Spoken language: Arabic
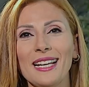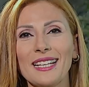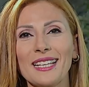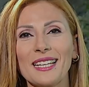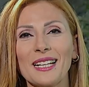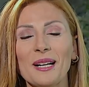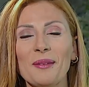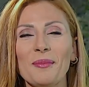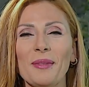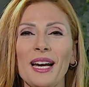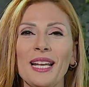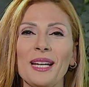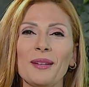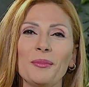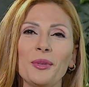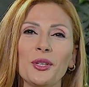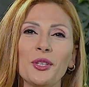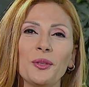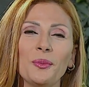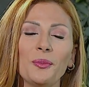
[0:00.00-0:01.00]
الكرام أهلا
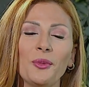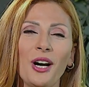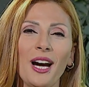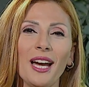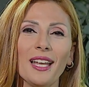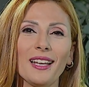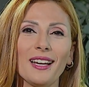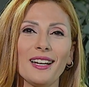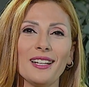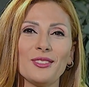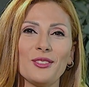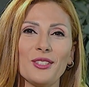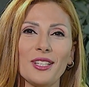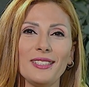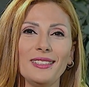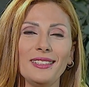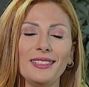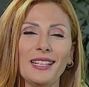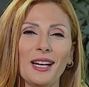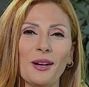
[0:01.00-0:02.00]
بكم وحلقة
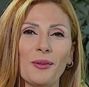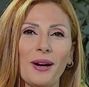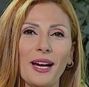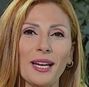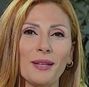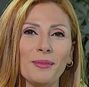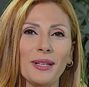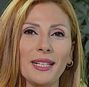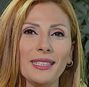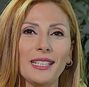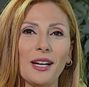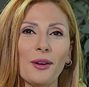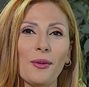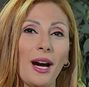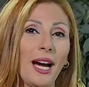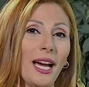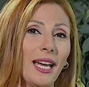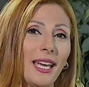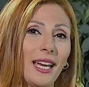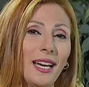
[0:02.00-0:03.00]
جديدة وعبادة
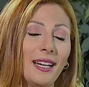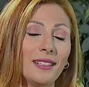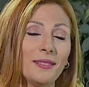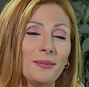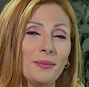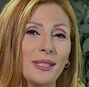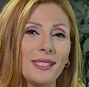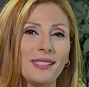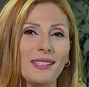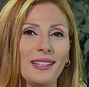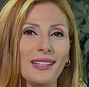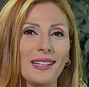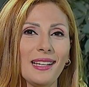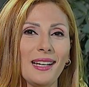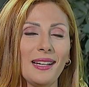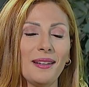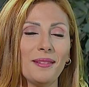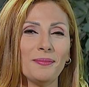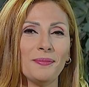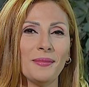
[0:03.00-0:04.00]
وحياة ما
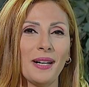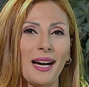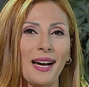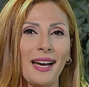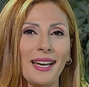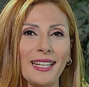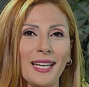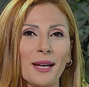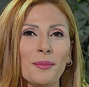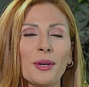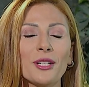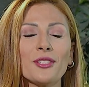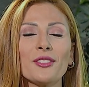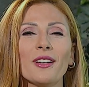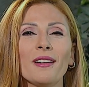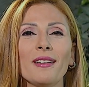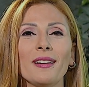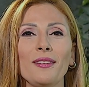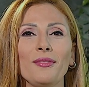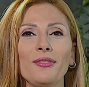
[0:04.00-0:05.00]
زلنا مع أيام
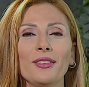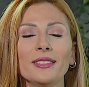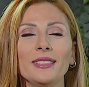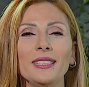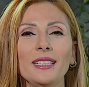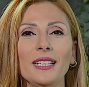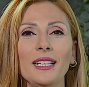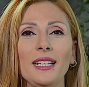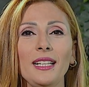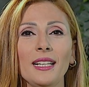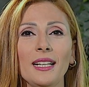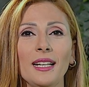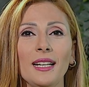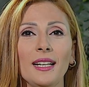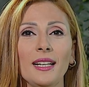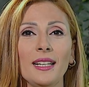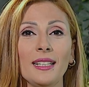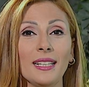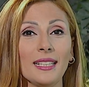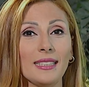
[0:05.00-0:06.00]
الشهر الفضيل
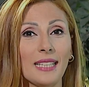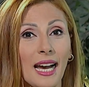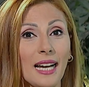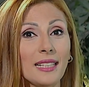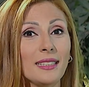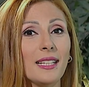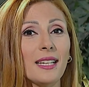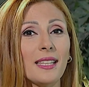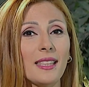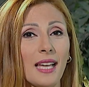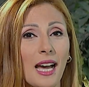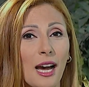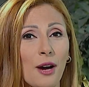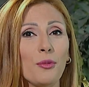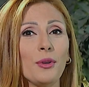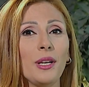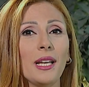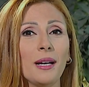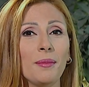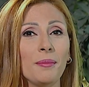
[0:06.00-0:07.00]
نتحدث
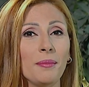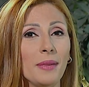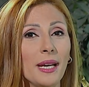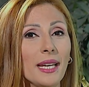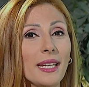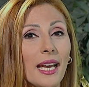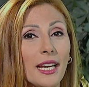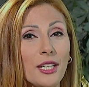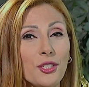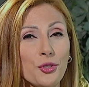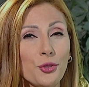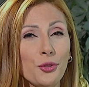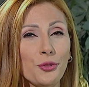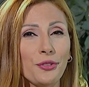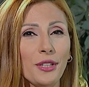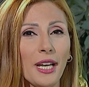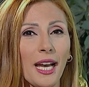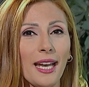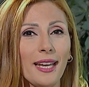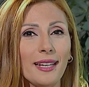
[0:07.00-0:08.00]
حول ما نعيشه
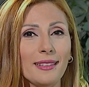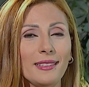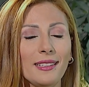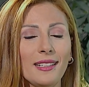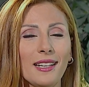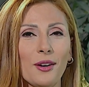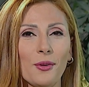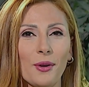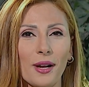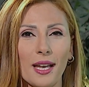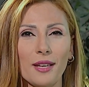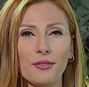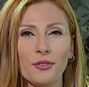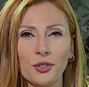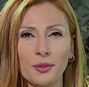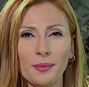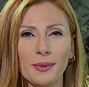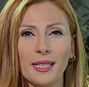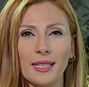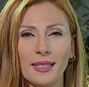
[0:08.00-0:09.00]
في حياتنا وكيف
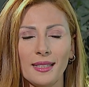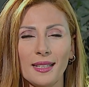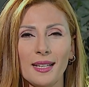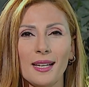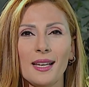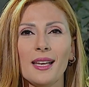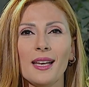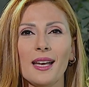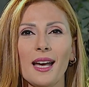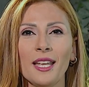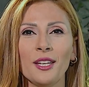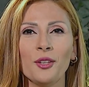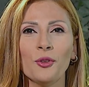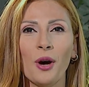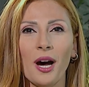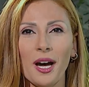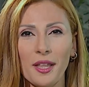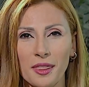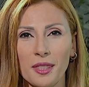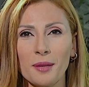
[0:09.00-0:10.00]
يمكن أن
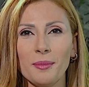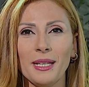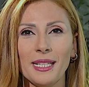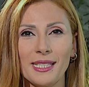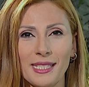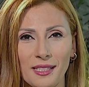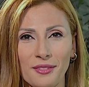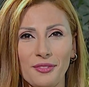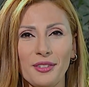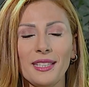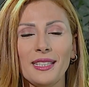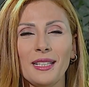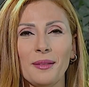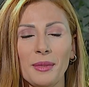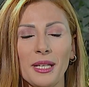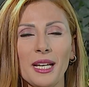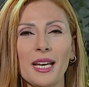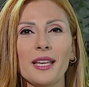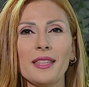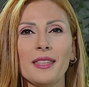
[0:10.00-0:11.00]
نعظم الاستفادة
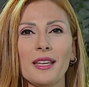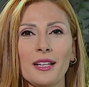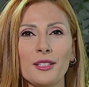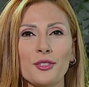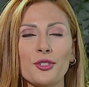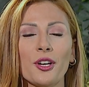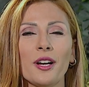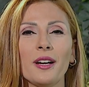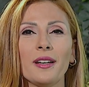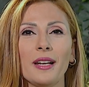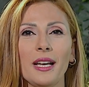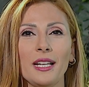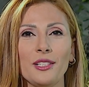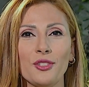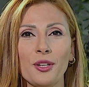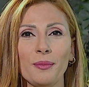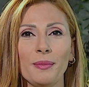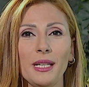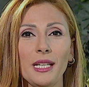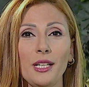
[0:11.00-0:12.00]
من هذا الشهر
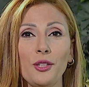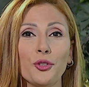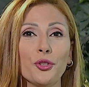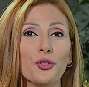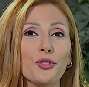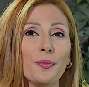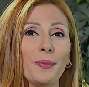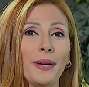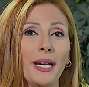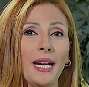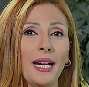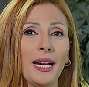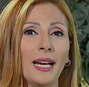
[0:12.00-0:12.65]
الجميل ليصبح